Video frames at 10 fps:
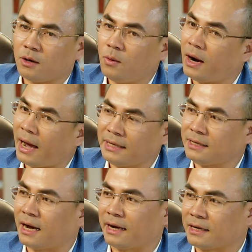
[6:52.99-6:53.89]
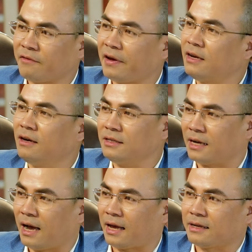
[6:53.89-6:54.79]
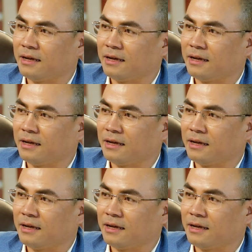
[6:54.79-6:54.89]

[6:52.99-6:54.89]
cô gái chẳng hạn, các fan nữ chẳng hạn.